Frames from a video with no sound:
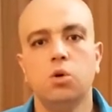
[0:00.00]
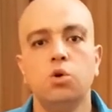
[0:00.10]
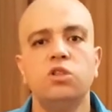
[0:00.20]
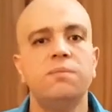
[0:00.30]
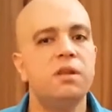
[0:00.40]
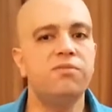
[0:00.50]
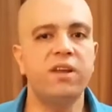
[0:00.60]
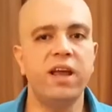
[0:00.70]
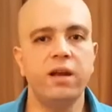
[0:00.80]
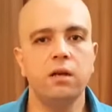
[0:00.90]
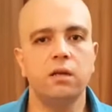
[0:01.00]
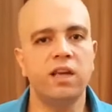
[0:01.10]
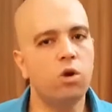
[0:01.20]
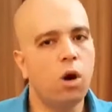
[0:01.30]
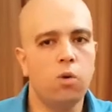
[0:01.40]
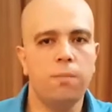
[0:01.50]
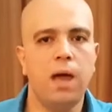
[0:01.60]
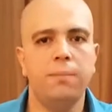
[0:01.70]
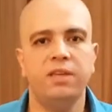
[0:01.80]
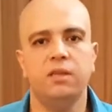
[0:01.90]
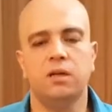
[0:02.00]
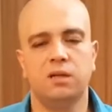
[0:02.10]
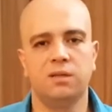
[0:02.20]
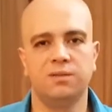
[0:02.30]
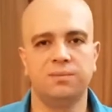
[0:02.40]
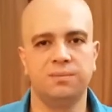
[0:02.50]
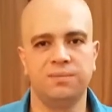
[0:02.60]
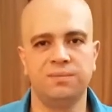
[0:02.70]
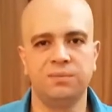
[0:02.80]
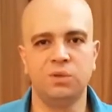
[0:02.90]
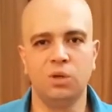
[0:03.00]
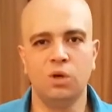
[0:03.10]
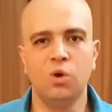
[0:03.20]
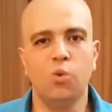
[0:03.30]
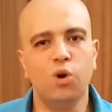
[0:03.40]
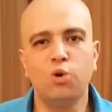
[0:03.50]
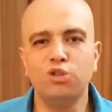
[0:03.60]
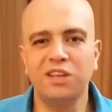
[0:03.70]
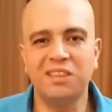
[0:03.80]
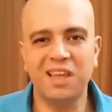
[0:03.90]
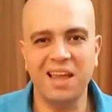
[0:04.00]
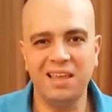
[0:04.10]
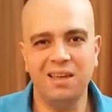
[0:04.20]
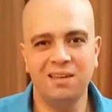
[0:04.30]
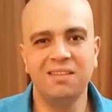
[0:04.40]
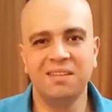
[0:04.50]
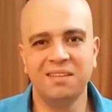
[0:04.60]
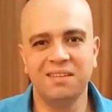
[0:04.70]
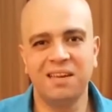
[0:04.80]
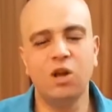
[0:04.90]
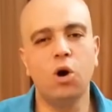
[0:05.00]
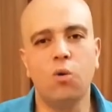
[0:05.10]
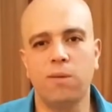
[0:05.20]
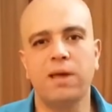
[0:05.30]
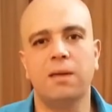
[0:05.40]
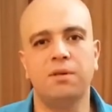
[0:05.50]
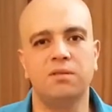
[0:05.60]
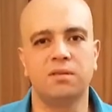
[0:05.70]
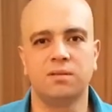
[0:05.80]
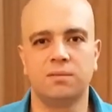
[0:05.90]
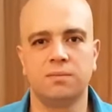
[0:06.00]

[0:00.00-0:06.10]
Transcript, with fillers: جزء من الفيران جاله اورام حميده. والجزء الثاني جاله اورام خبيثه.